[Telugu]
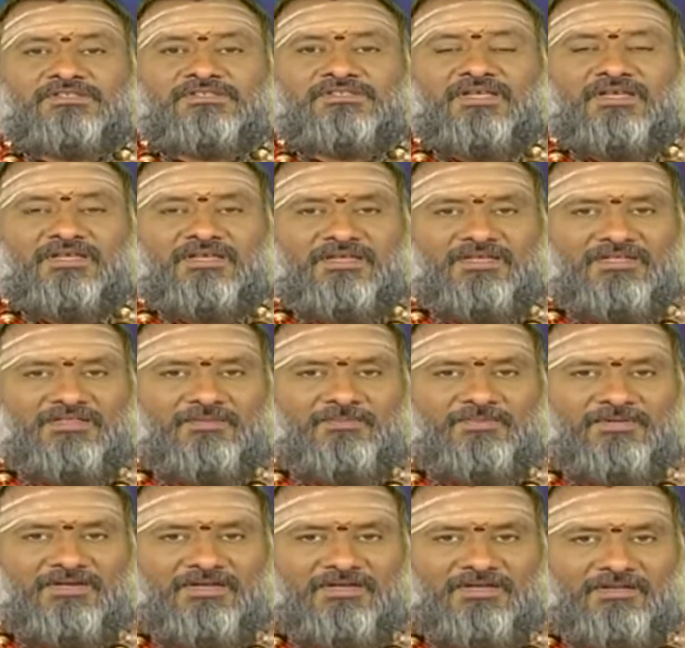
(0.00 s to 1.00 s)

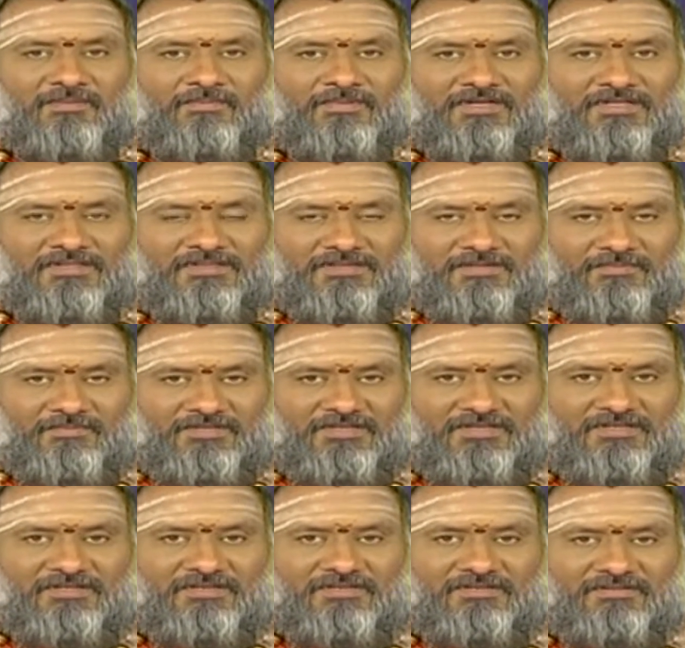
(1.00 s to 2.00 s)
సంగీతపరంగా
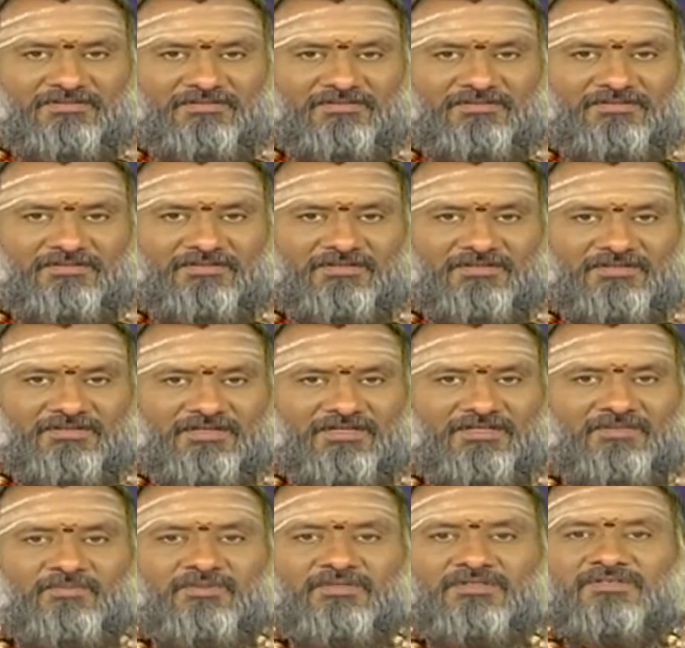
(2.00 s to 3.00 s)
మాత్రమే ఈ యొక్క
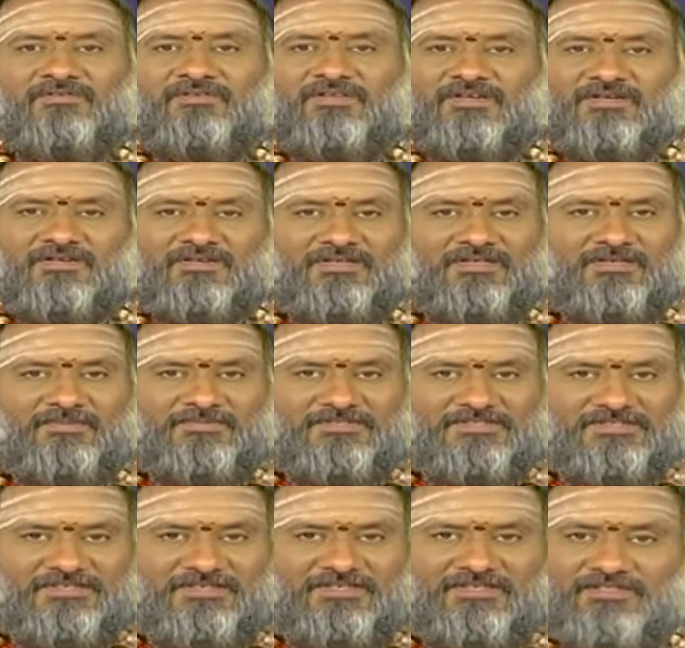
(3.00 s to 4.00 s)
అద్భుతమైన నామ
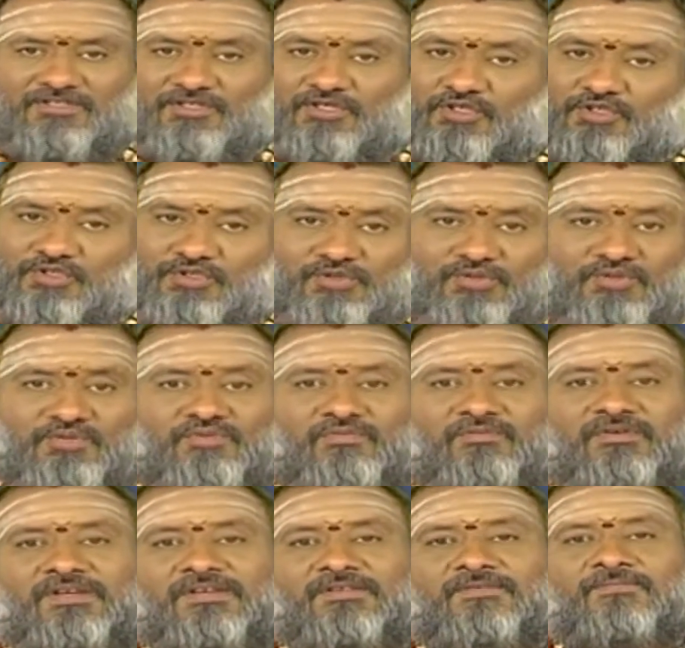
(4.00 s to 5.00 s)
సంకీర్తనలు
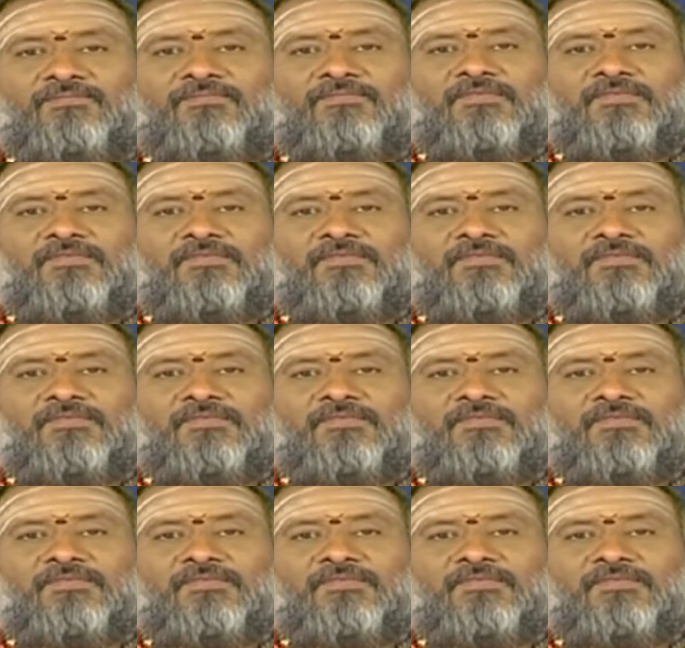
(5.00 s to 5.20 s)
చేసుకోవాలి